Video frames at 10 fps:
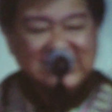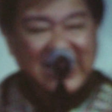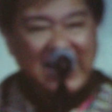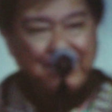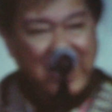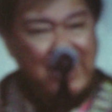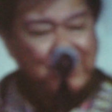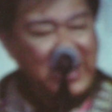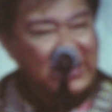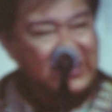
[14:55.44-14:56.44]
แสดงภาพ
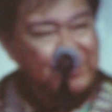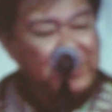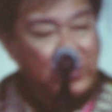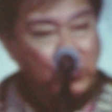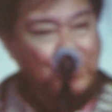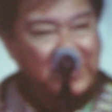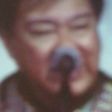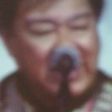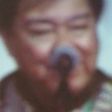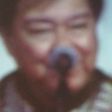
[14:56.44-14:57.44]
ลักษณ์ที่เป็นรูป
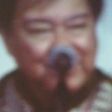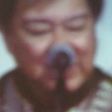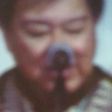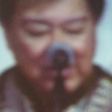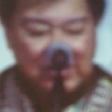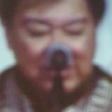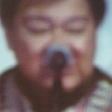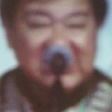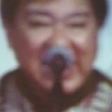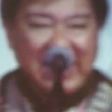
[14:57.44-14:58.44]
ธรรม
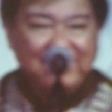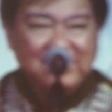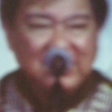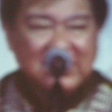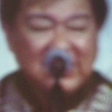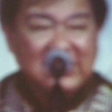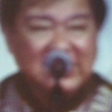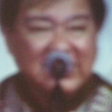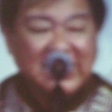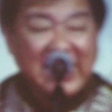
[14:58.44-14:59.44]
สามท่าน
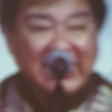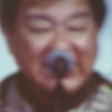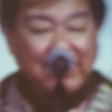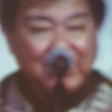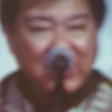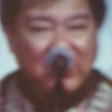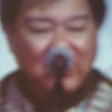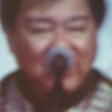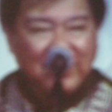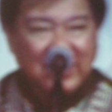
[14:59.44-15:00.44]
เกิดการทำละค
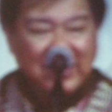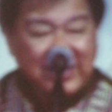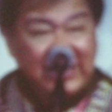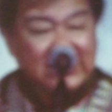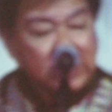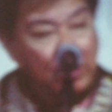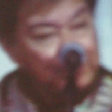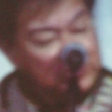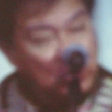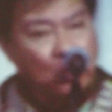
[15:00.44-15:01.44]
รที่ตอบ
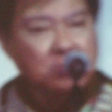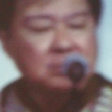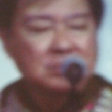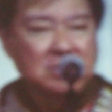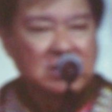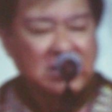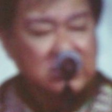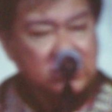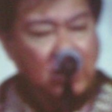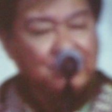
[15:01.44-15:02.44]
โจทย์หรือ
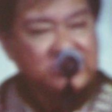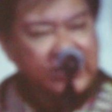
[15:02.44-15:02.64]
ตอบจิ